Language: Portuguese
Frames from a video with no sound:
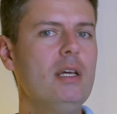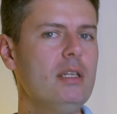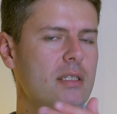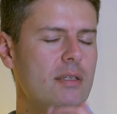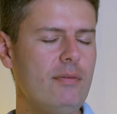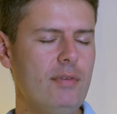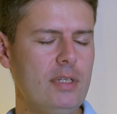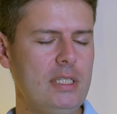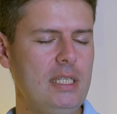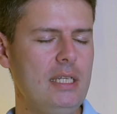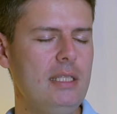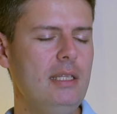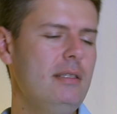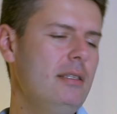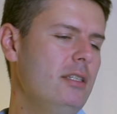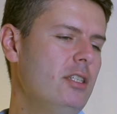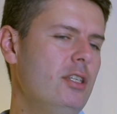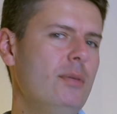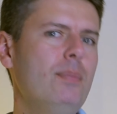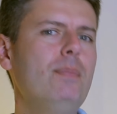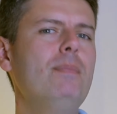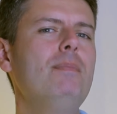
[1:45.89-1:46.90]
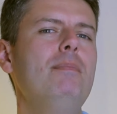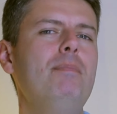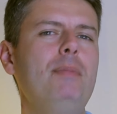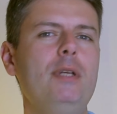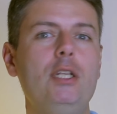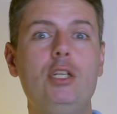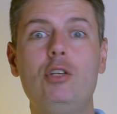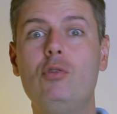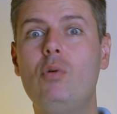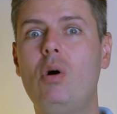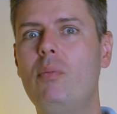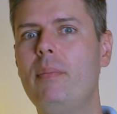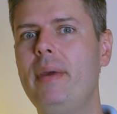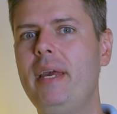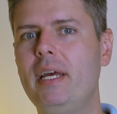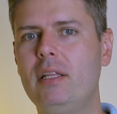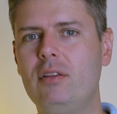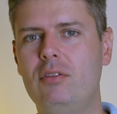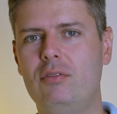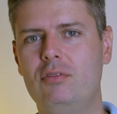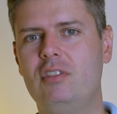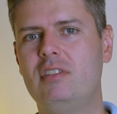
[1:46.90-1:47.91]
Se você decidir pedir um
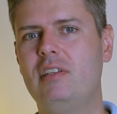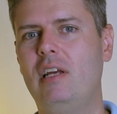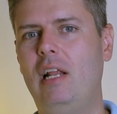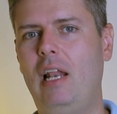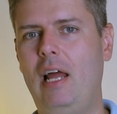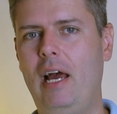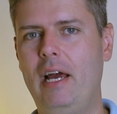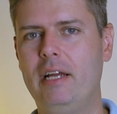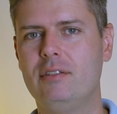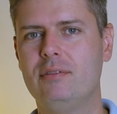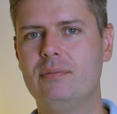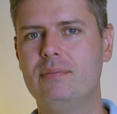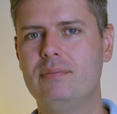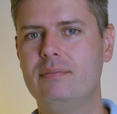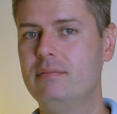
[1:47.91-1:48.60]
aumento de salário,